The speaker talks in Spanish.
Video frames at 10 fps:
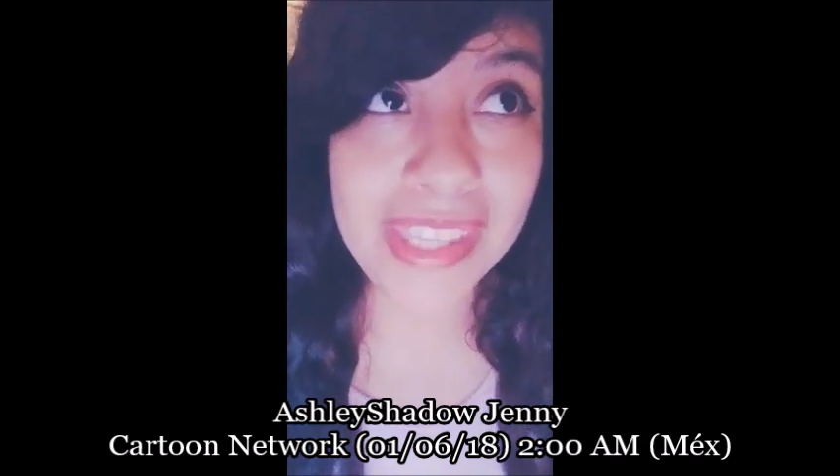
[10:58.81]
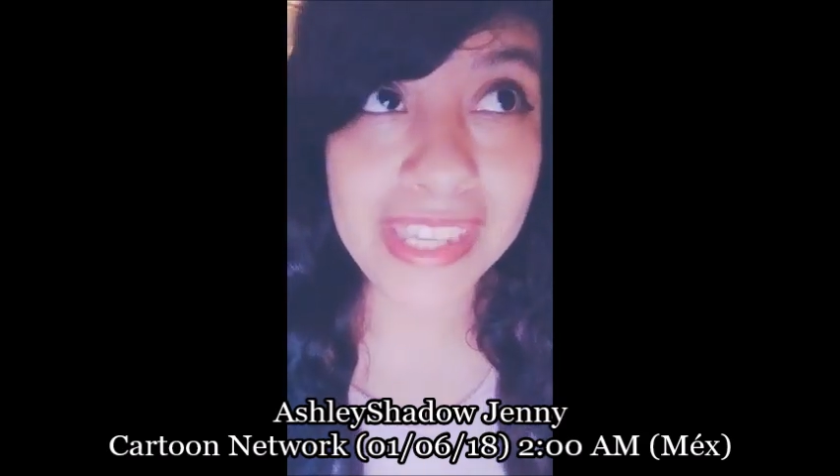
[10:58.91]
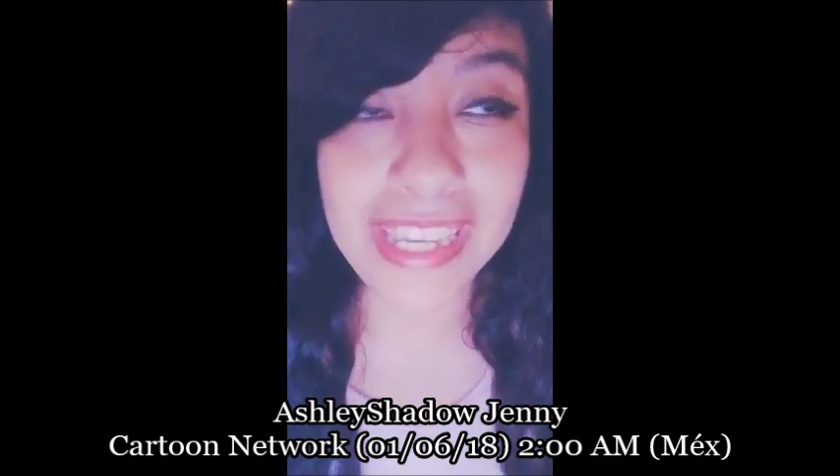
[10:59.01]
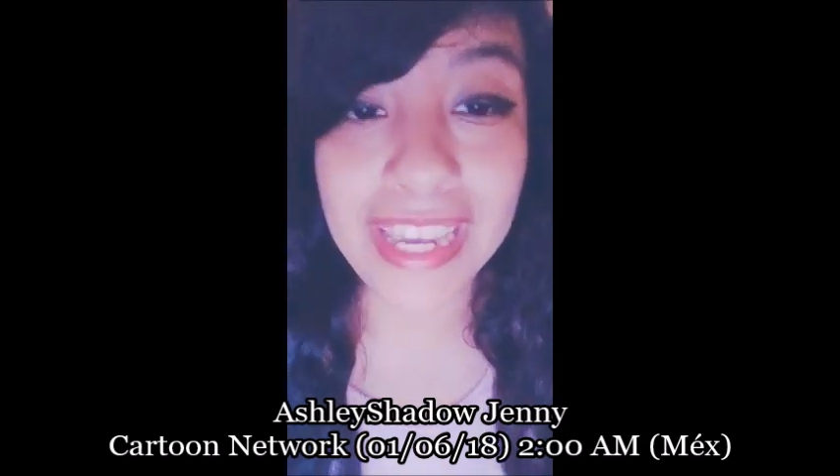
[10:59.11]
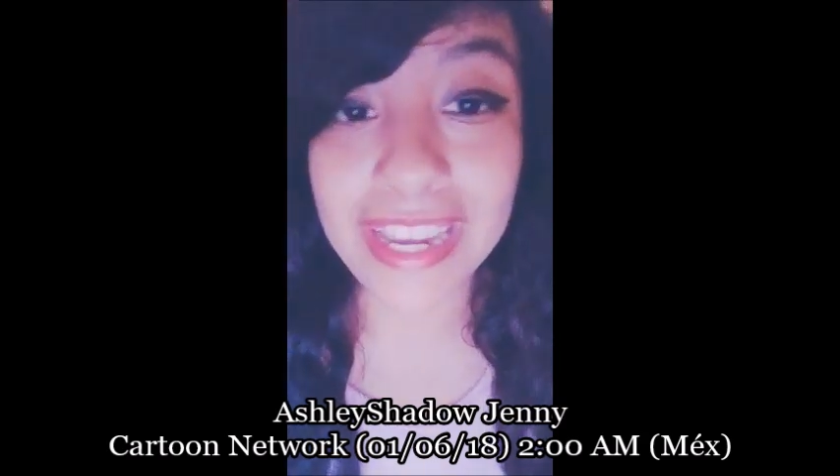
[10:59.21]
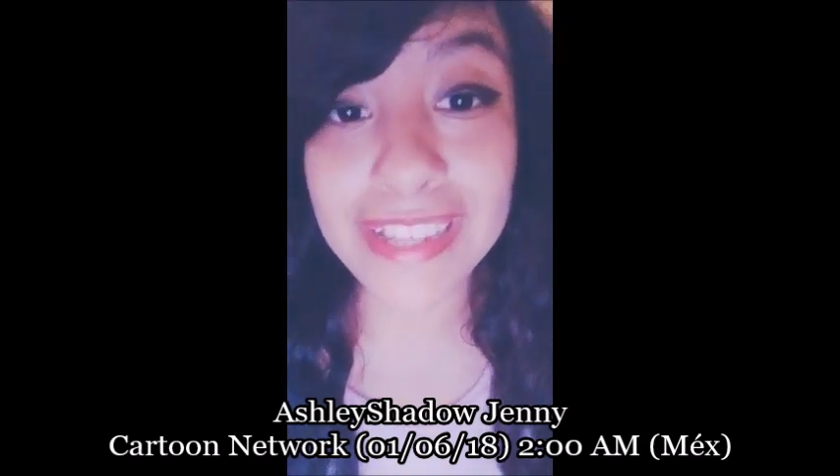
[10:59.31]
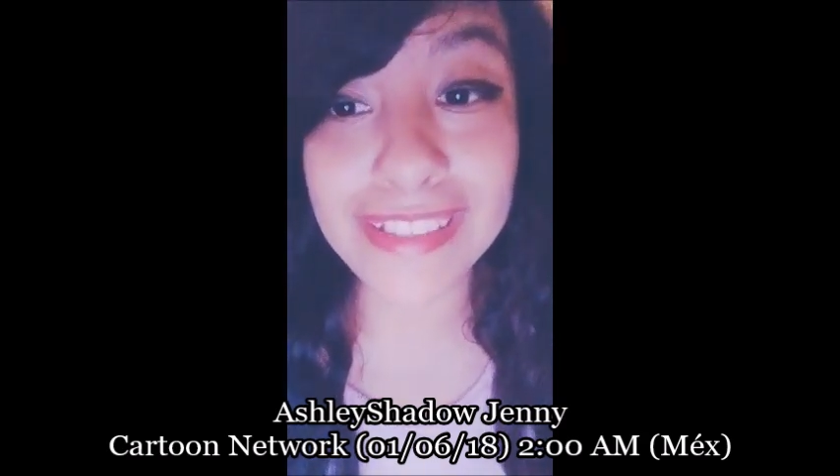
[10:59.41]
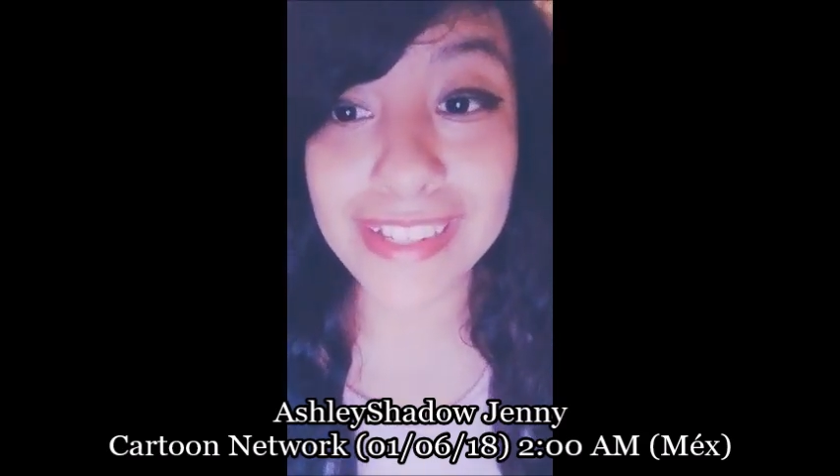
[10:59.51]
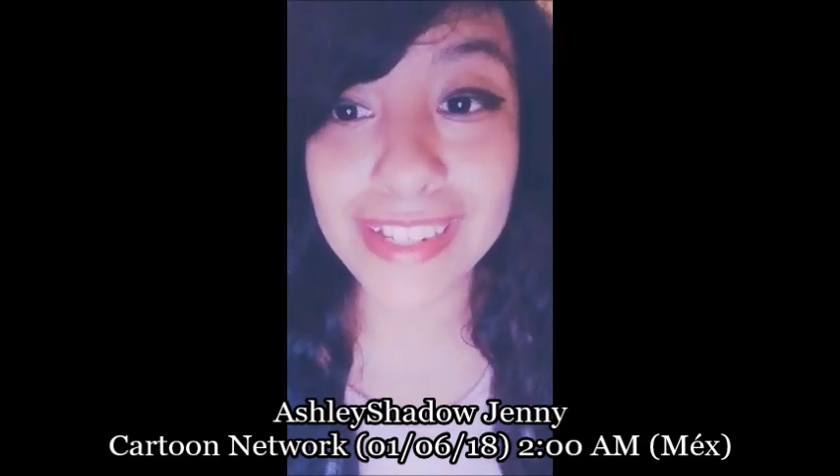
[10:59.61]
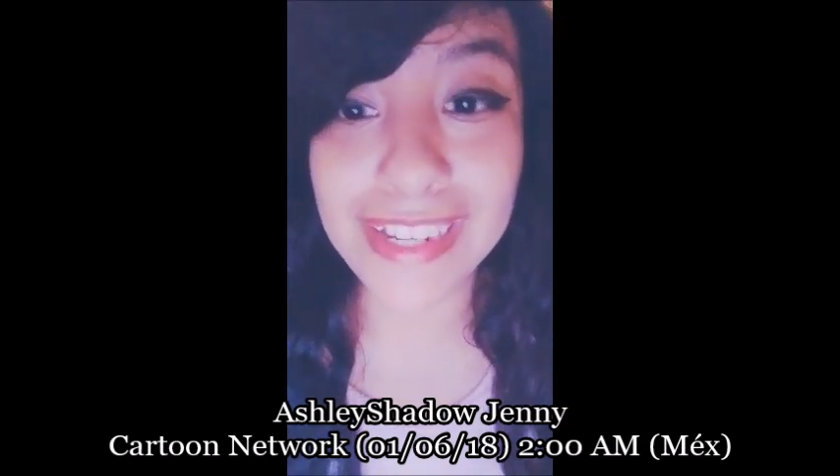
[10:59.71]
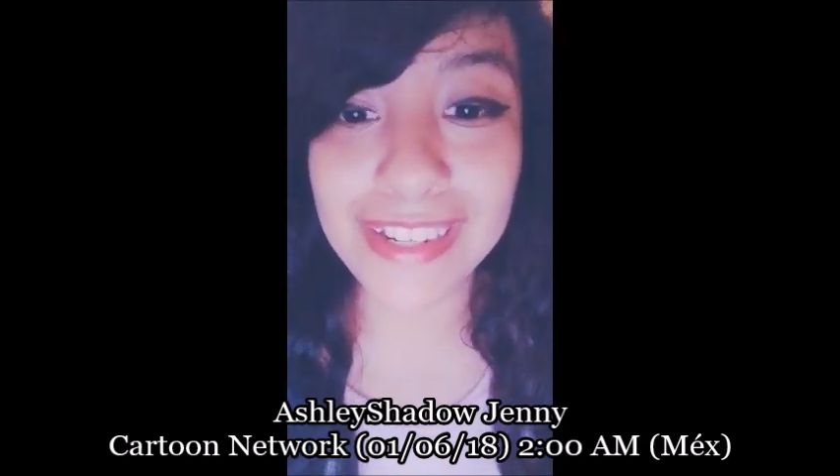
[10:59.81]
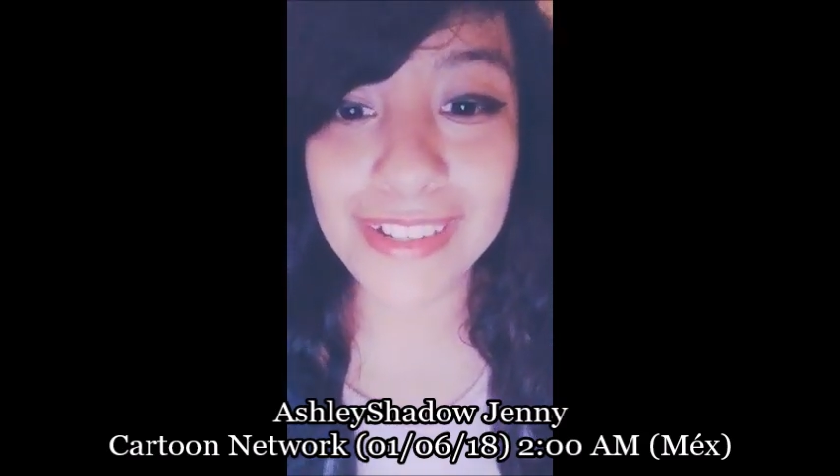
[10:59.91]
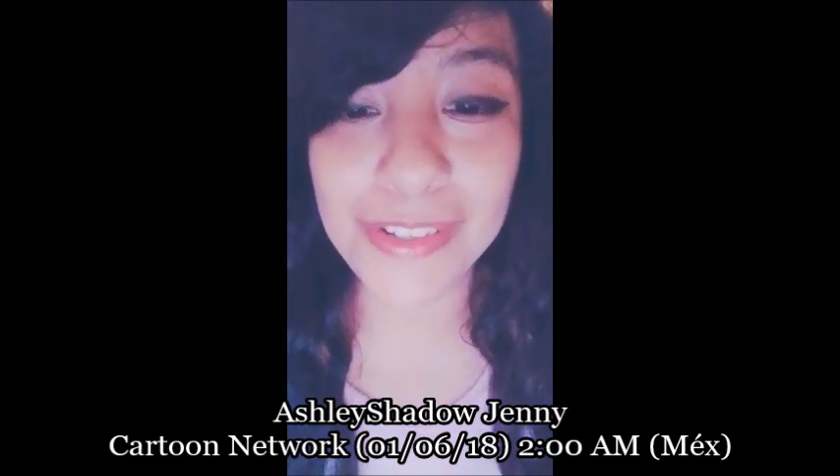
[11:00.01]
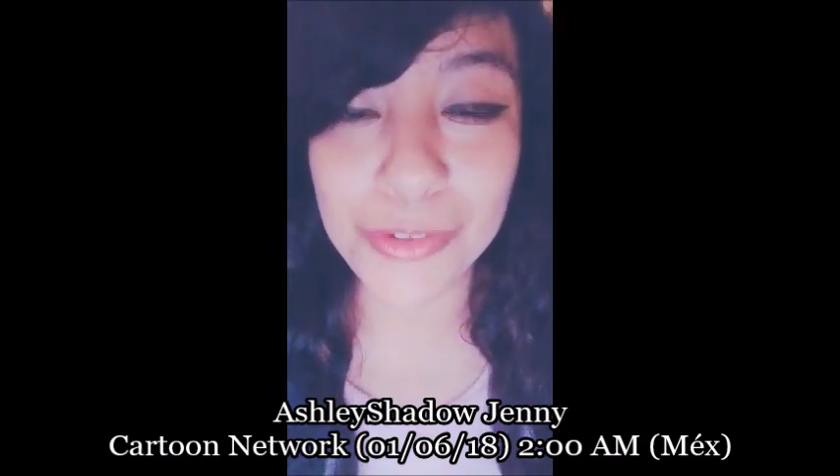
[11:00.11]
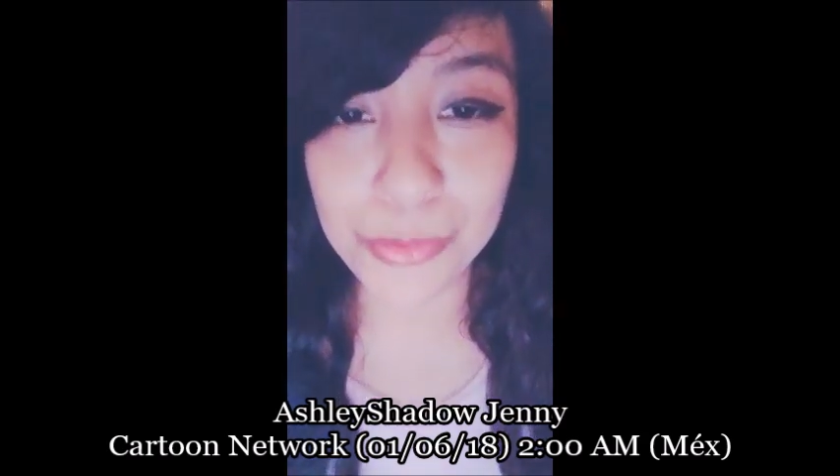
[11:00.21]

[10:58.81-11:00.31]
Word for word: y aquí tienen